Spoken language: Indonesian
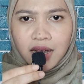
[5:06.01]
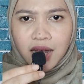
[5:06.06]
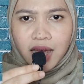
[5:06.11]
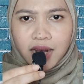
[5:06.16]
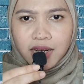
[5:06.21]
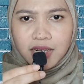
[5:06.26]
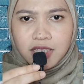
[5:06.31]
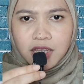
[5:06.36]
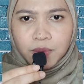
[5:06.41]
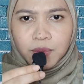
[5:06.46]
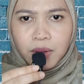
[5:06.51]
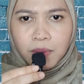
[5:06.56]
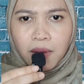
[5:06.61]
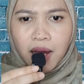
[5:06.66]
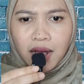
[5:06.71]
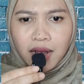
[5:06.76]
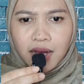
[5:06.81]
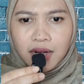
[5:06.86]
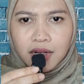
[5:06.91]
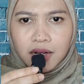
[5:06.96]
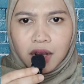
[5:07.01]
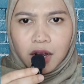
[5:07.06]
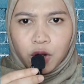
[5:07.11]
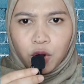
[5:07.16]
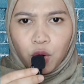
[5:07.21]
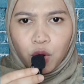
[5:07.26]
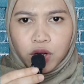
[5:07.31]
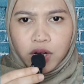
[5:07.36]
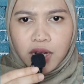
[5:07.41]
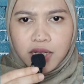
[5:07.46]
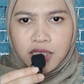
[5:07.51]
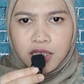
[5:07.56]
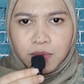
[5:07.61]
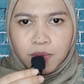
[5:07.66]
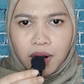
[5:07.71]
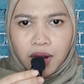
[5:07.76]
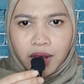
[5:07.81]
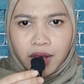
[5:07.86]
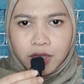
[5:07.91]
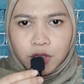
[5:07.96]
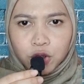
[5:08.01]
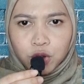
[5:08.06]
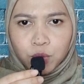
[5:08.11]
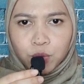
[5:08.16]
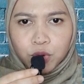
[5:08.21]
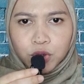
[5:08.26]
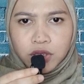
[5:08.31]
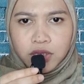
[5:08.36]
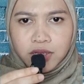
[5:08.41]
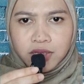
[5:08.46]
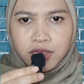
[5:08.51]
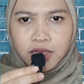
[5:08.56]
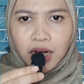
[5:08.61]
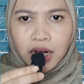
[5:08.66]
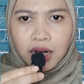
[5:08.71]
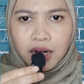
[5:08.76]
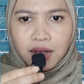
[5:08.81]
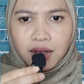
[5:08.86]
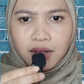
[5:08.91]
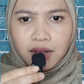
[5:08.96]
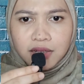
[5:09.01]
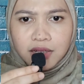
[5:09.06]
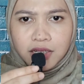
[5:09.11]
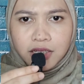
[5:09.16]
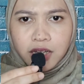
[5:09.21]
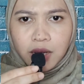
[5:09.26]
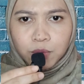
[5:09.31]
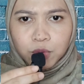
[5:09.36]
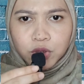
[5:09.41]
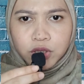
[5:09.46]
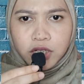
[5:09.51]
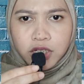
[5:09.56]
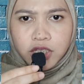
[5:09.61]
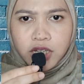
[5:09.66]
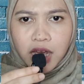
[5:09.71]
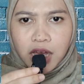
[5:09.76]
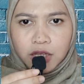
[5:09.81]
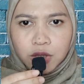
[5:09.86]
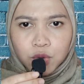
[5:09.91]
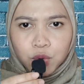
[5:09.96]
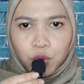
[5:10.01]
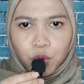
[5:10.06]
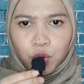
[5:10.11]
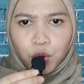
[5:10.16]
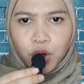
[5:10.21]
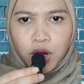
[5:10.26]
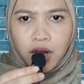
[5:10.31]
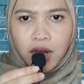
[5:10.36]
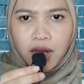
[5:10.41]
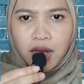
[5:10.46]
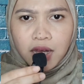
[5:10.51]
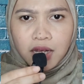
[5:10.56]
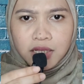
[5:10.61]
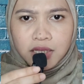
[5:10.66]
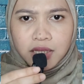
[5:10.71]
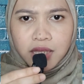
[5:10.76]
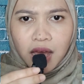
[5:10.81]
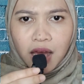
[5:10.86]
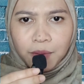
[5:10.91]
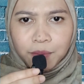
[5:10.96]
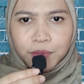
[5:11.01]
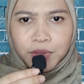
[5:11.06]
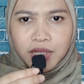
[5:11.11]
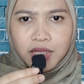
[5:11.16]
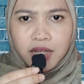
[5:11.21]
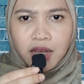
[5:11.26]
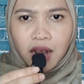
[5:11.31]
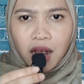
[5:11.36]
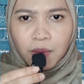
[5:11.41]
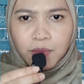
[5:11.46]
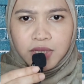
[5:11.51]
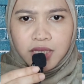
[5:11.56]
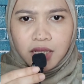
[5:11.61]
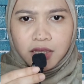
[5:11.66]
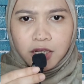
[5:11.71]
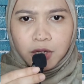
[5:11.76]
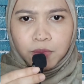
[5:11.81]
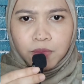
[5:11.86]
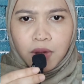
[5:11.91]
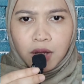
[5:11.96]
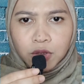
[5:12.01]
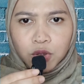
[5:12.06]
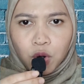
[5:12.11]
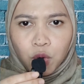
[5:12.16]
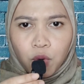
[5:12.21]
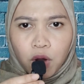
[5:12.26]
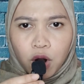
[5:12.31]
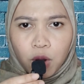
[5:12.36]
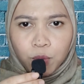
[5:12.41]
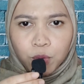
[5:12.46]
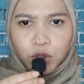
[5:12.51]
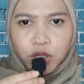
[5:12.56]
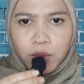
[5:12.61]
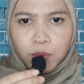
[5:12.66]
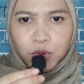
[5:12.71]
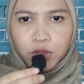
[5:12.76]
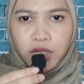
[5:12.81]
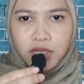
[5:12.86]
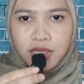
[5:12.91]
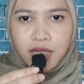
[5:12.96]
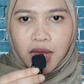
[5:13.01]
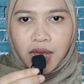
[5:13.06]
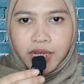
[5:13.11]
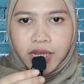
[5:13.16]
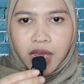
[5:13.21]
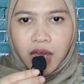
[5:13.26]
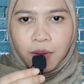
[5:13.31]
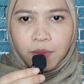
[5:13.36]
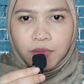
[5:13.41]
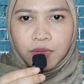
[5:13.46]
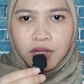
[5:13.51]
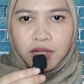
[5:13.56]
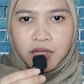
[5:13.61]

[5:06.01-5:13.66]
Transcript: Karena sambil makan dengan donat si malaikat itu pun terselak dan dia pun terjatuh. Tapi dia nggak bisa terbang dong walaupun dia punya sayap.